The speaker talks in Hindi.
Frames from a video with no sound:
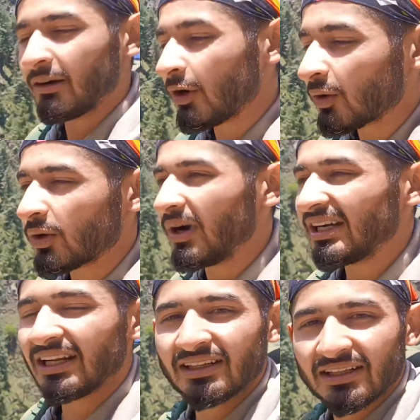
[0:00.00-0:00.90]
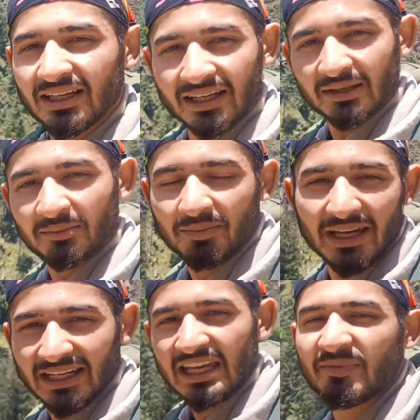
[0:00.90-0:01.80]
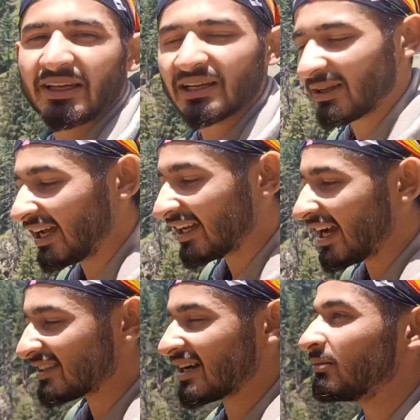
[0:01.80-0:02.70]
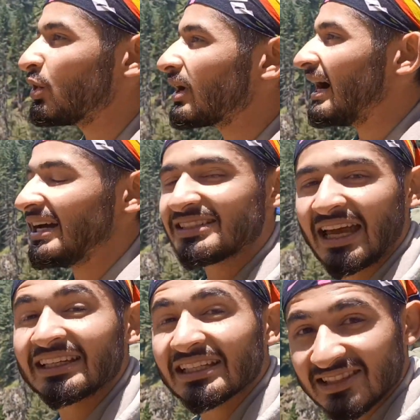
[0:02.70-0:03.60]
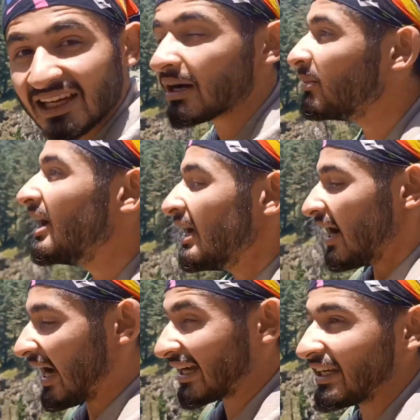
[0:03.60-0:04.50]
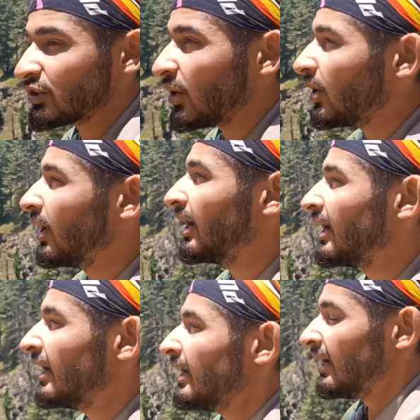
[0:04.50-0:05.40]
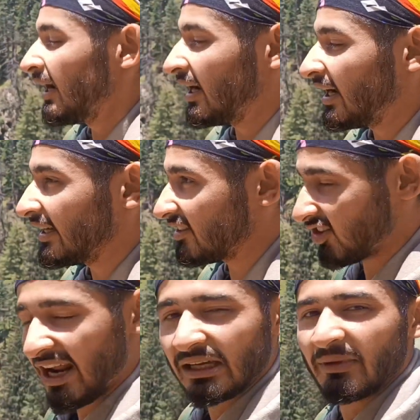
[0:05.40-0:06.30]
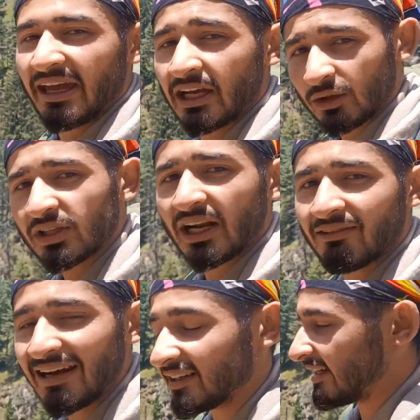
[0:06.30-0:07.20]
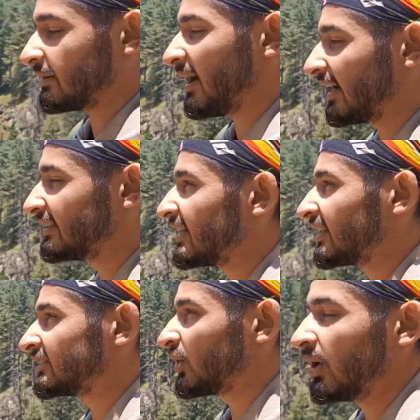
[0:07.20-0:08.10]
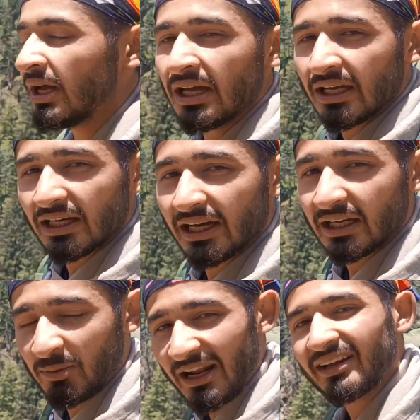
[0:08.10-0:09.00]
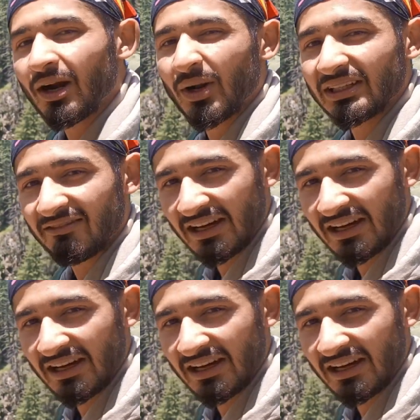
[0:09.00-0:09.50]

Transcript: हम लोग गुरुवटन में नहीं पिकनिक बनाएंगे आज हम लोग आज जाएंगे संगम आगे जो इस ट्रैक में कौशनाग वाले ट्रैक में आगे जाके जो एक प्ले ग्राउंड आता है